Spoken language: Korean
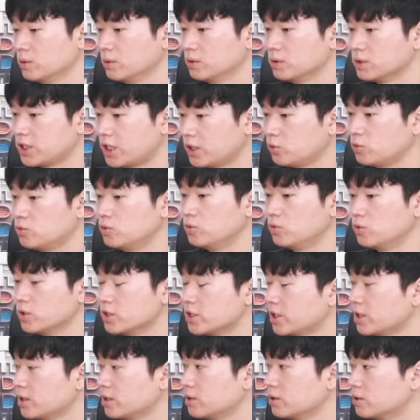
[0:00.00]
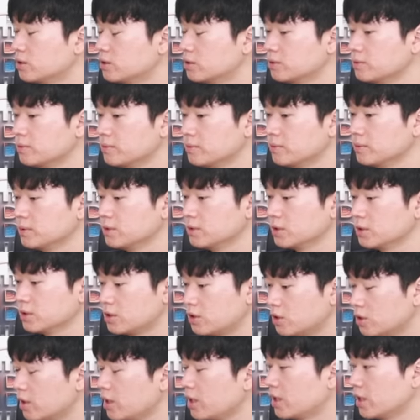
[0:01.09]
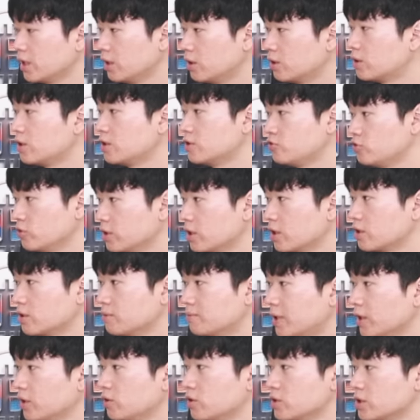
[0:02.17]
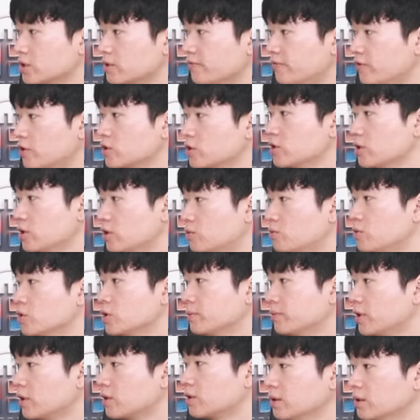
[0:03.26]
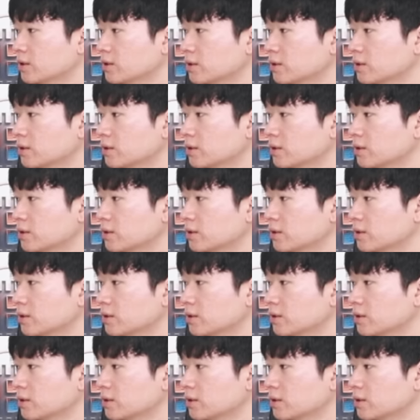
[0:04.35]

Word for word: 자동으로 이제 그런 거래가 일어날 수 있게끔 만들어지는 펑션이라고 보시면 될 것 같아요.